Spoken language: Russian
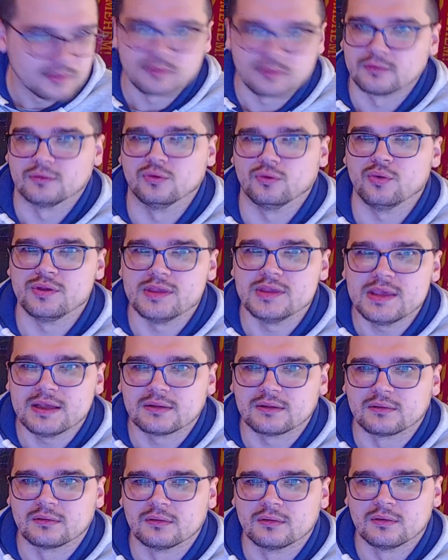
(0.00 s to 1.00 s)
Но нет,
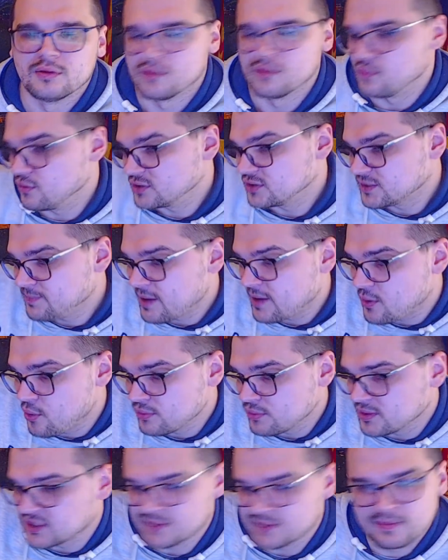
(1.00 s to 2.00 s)
он
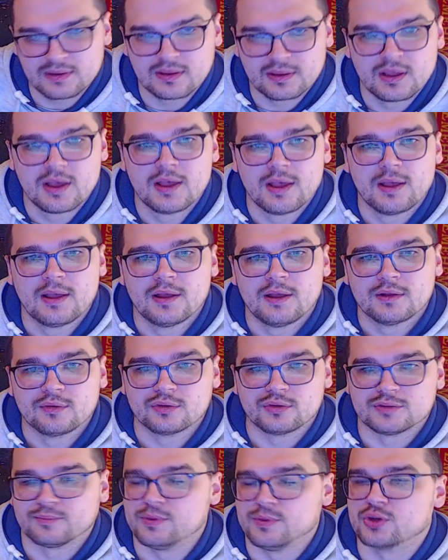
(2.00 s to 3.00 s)
спокойно себе, то
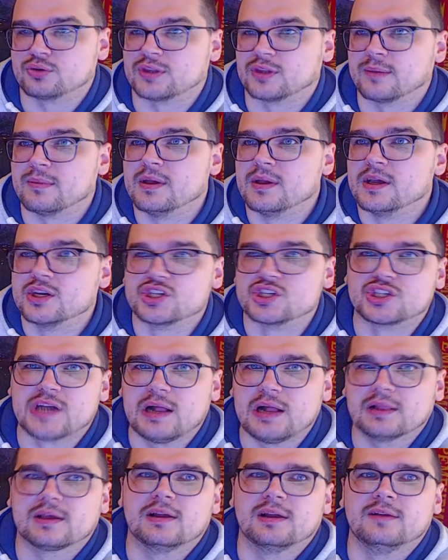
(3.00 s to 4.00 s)
пишут там,
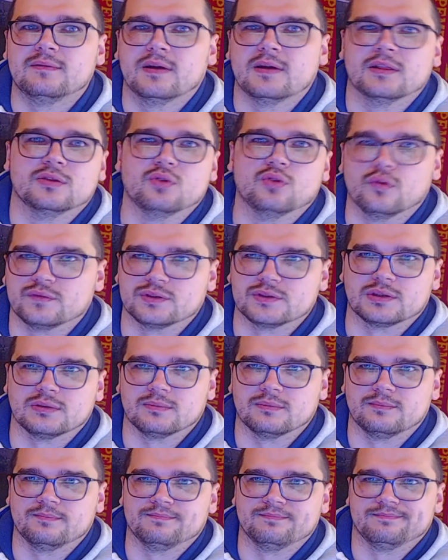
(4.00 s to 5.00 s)
жалко Левандовский.
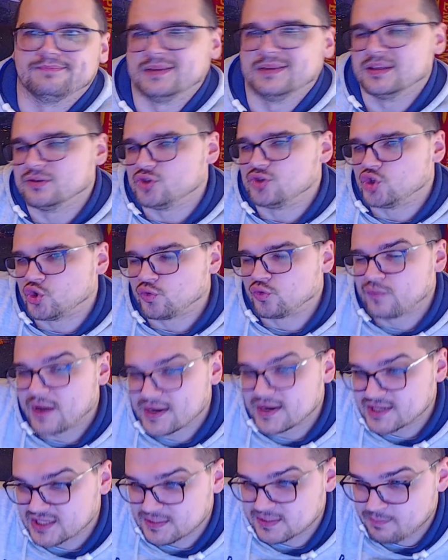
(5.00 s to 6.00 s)
Блин, чувак
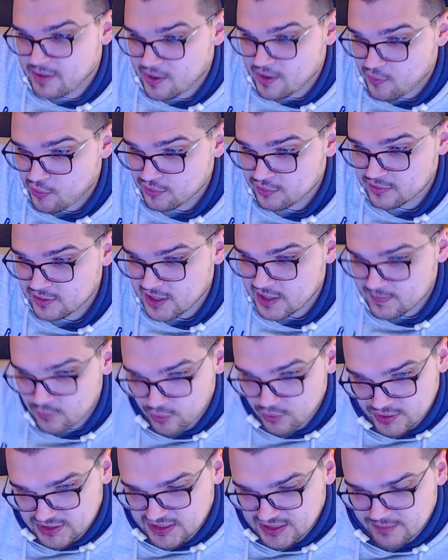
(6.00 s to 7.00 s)
сейчас спокойно домой
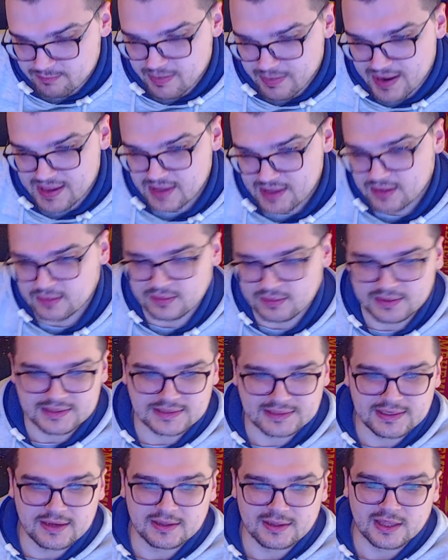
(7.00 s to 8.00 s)
к себе поедет, не
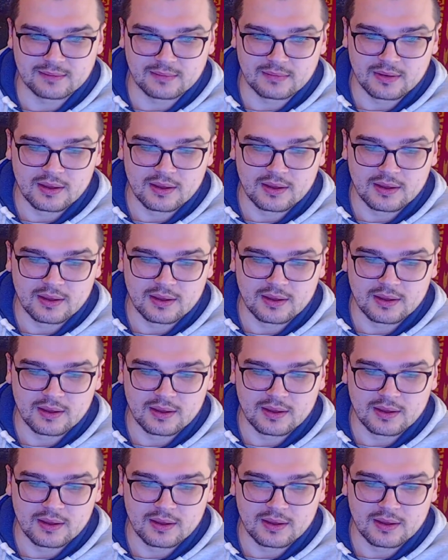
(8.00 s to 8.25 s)
знаю, там,